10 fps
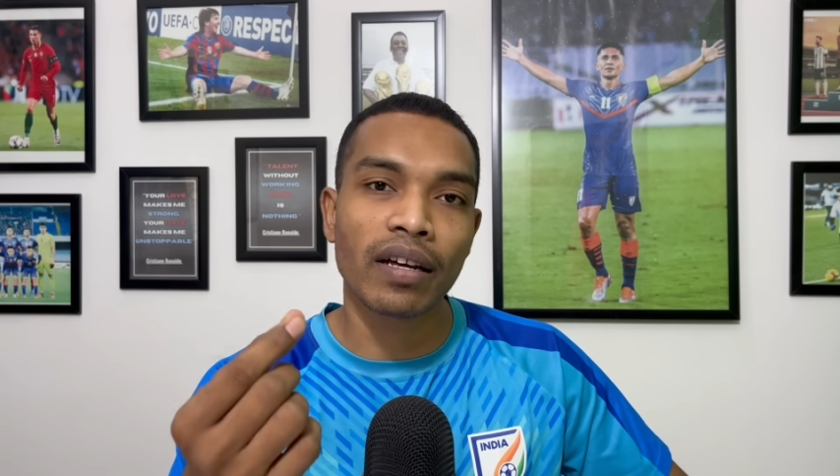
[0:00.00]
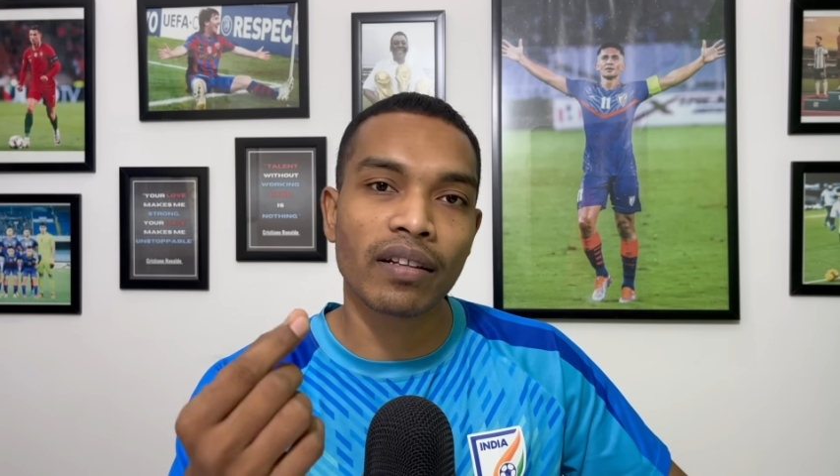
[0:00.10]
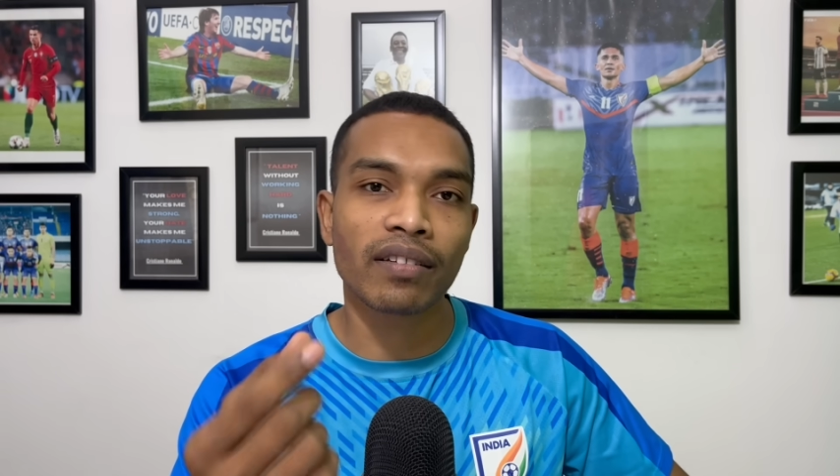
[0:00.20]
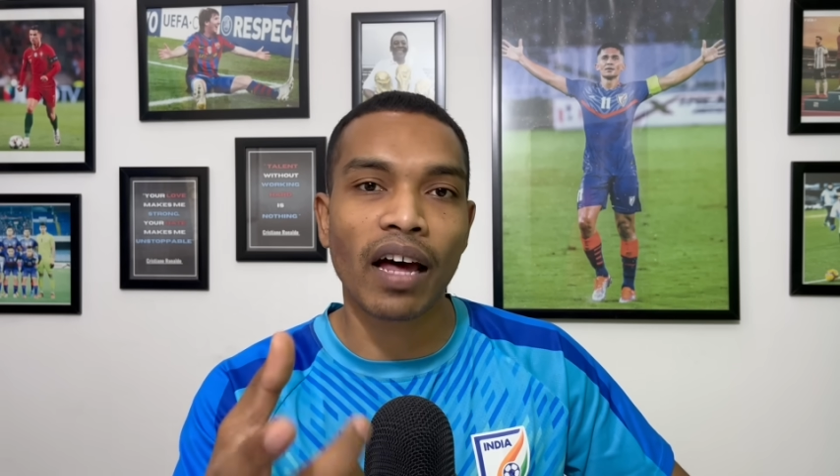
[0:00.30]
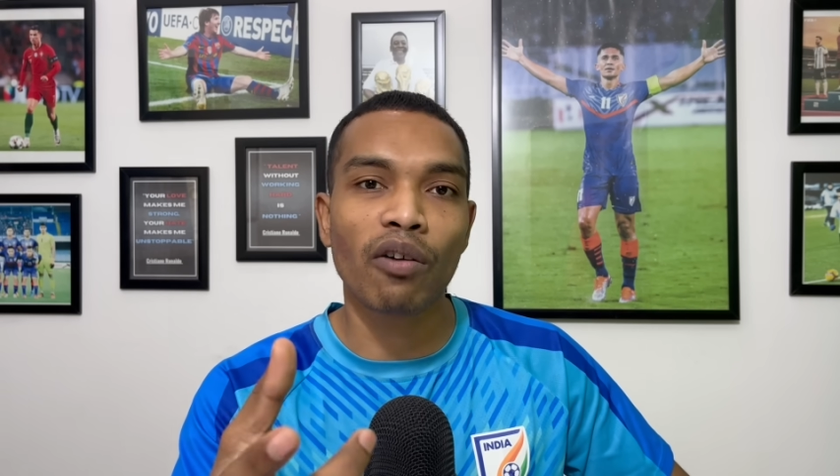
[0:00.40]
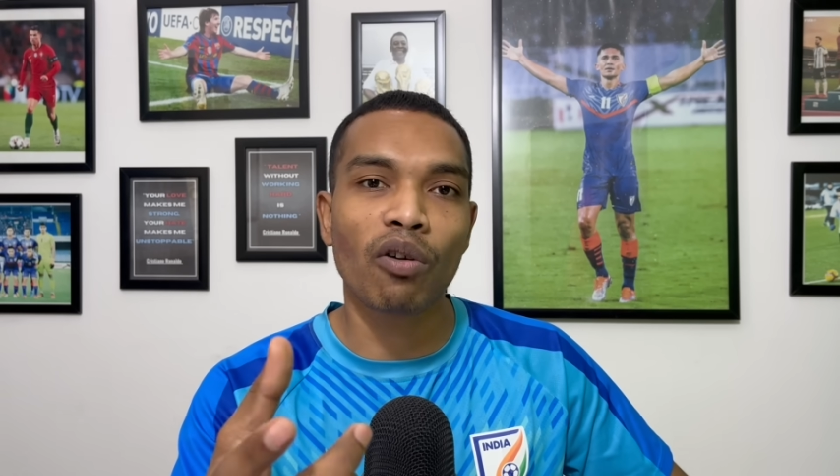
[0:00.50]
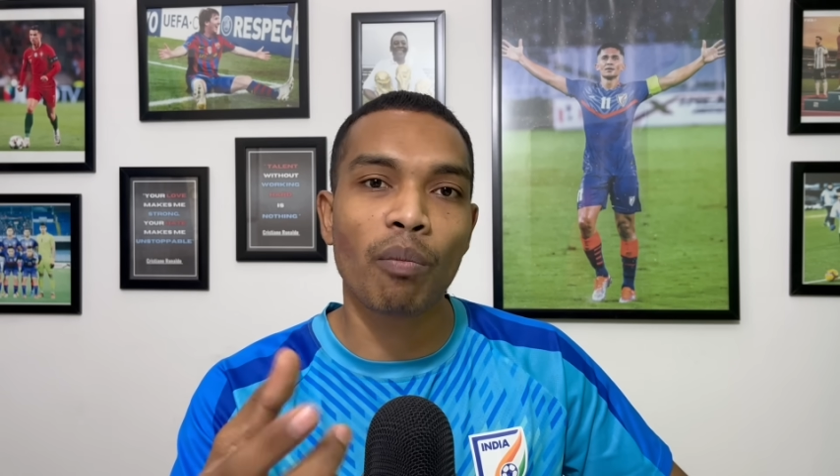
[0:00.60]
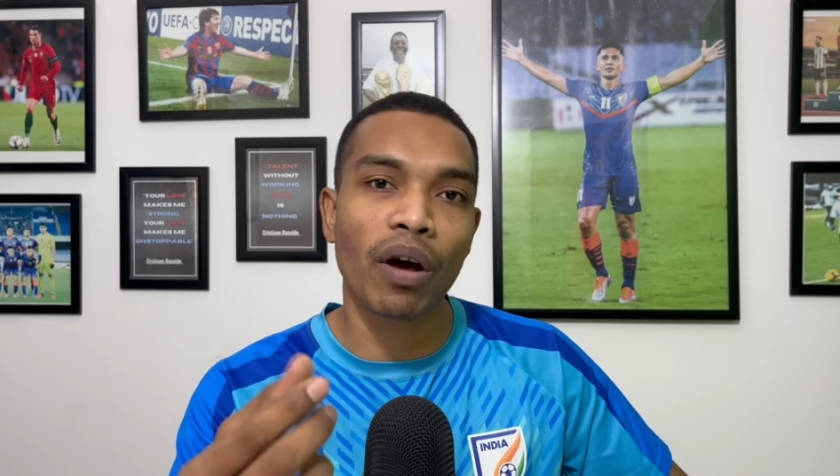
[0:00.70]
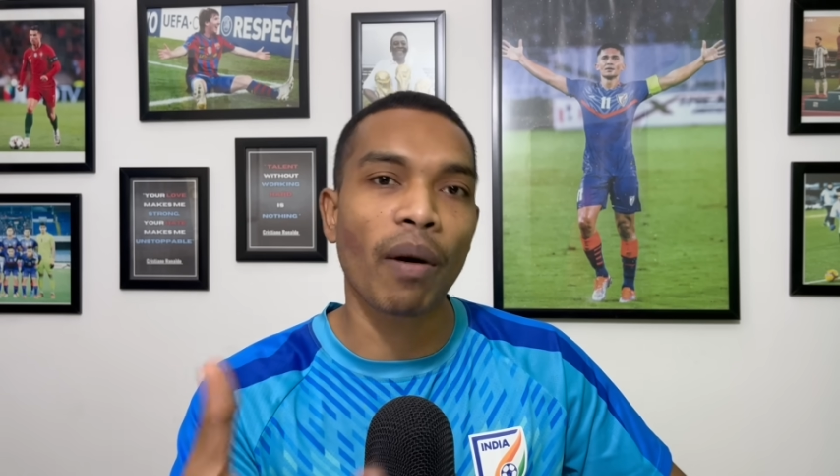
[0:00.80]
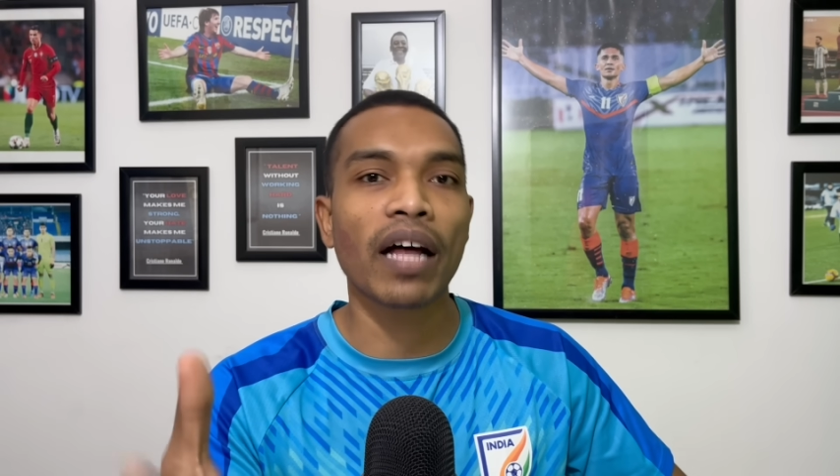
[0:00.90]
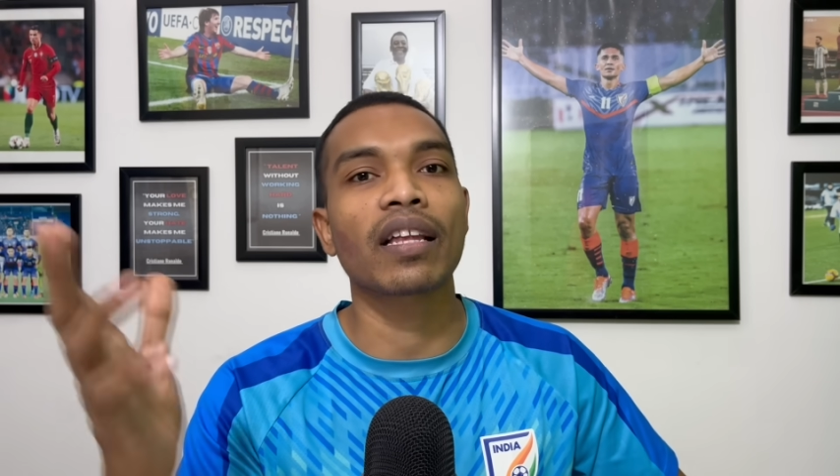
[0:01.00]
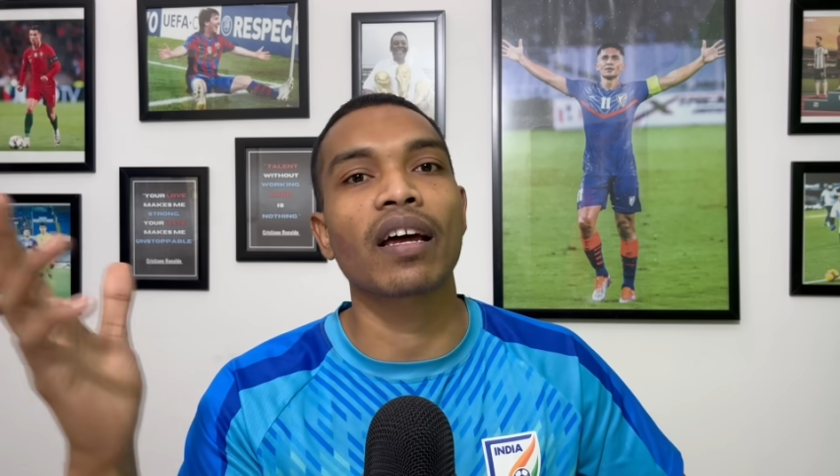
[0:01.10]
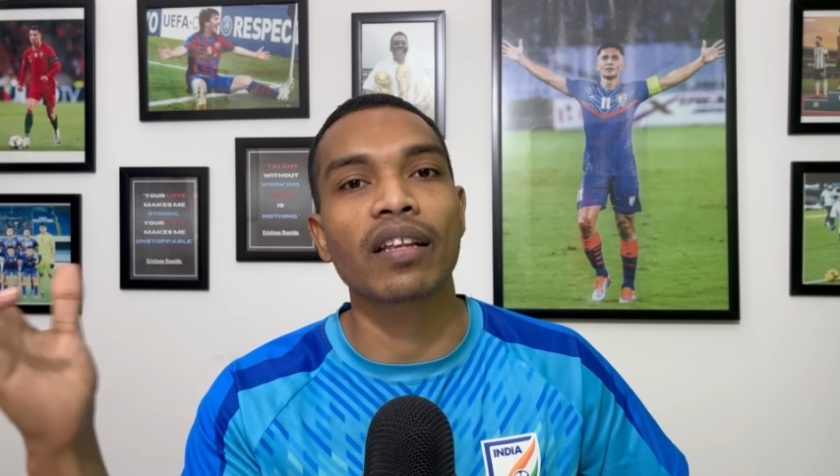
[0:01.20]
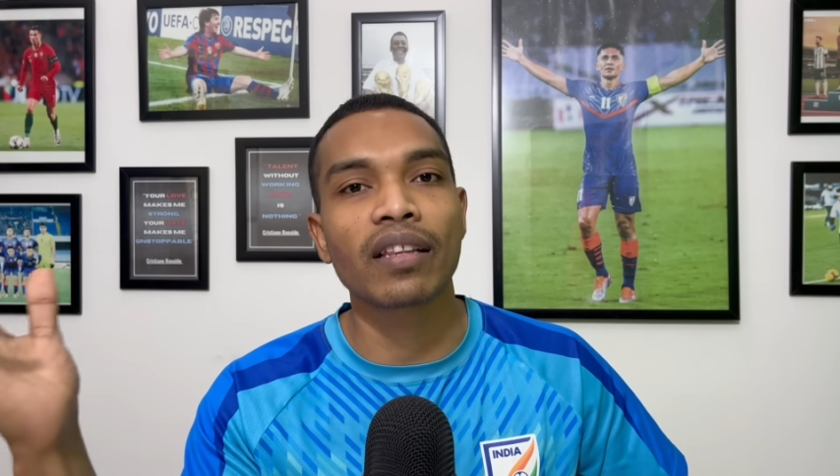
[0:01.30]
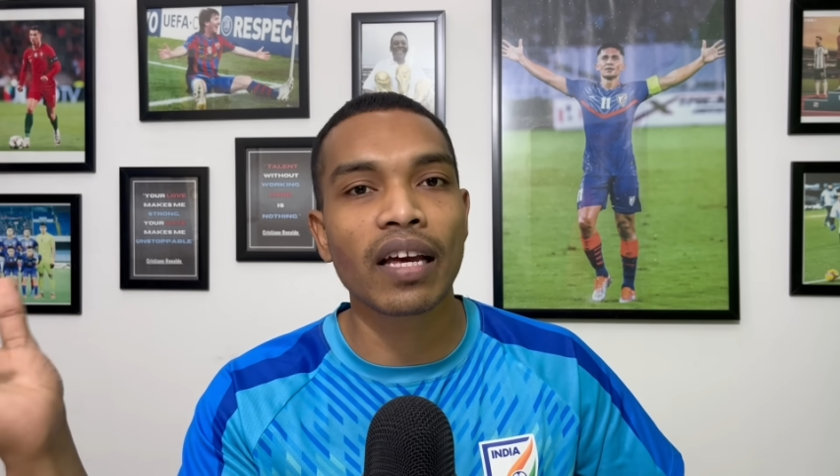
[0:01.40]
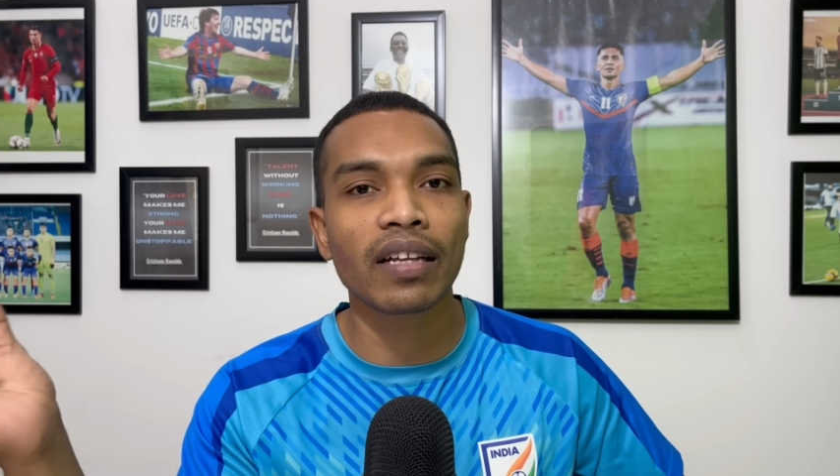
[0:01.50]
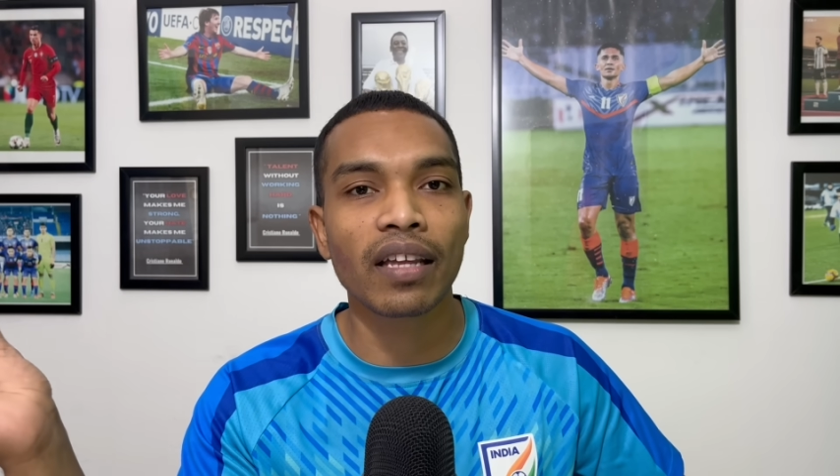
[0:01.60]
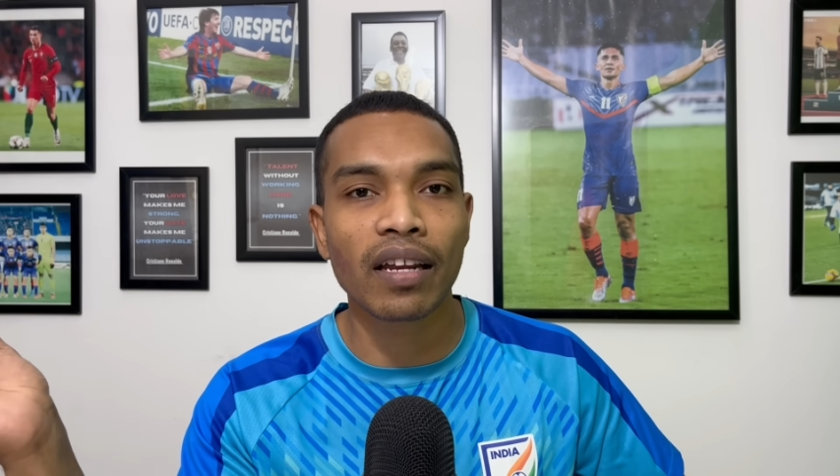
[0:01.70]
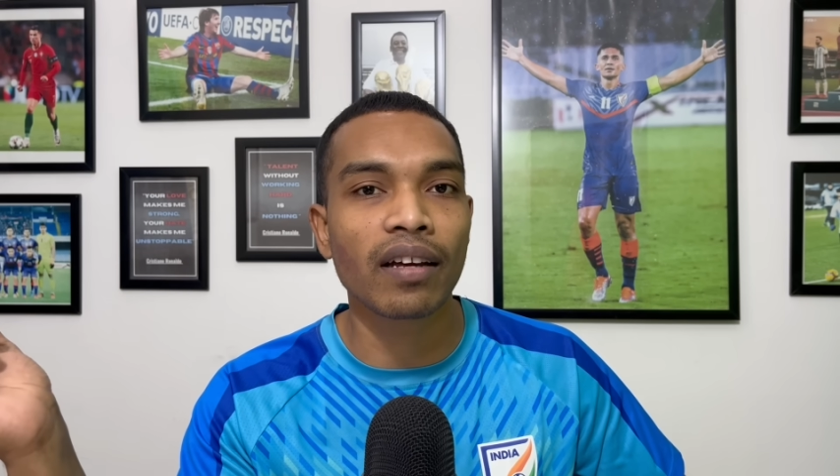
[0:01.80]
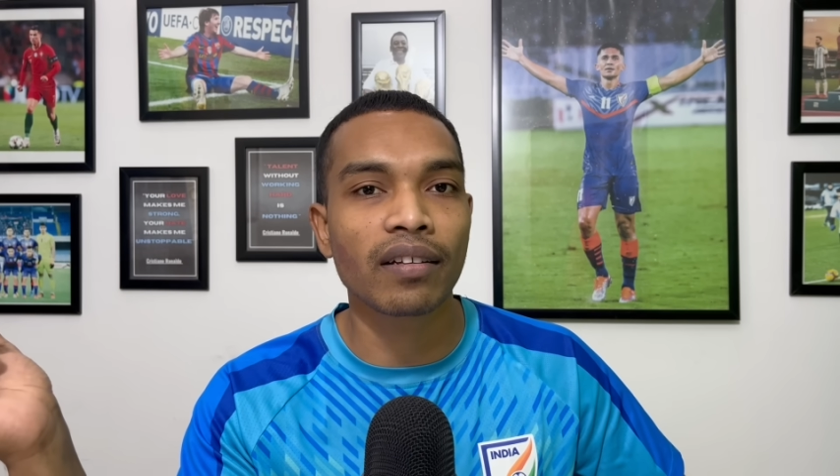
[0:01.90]
इंसान को बर्बाद कर देता है एक
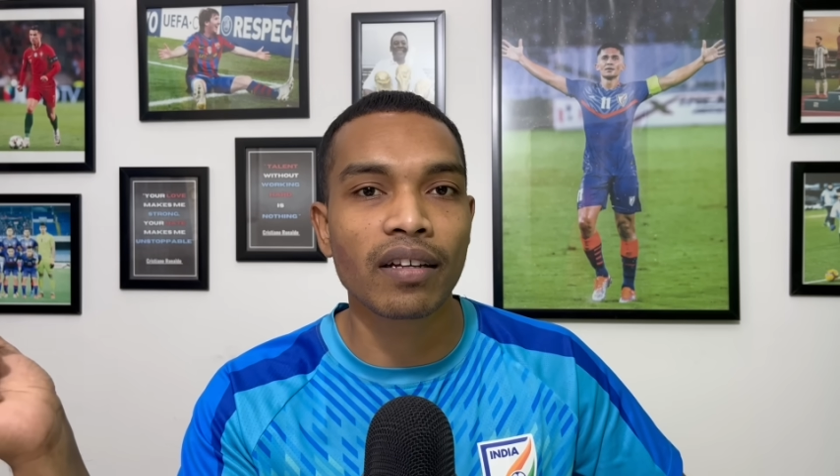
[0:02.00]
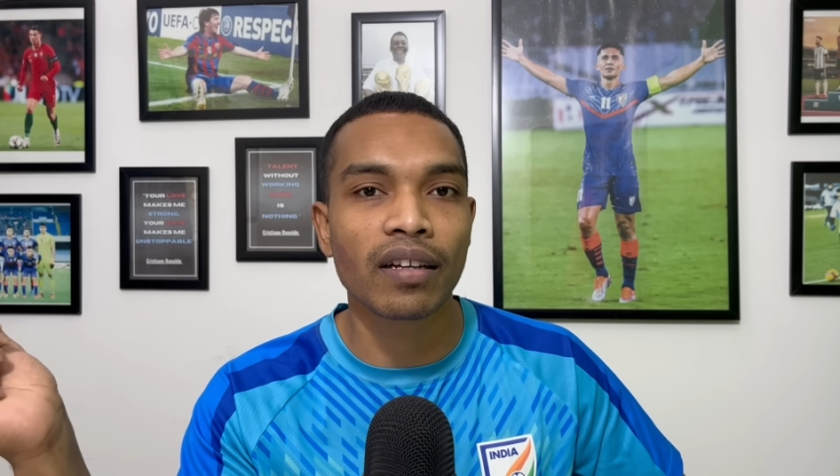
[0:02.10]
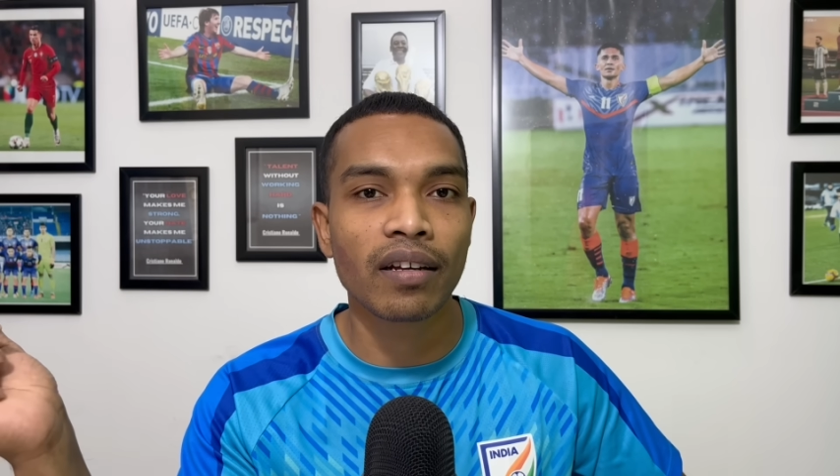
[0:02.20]
तरीके से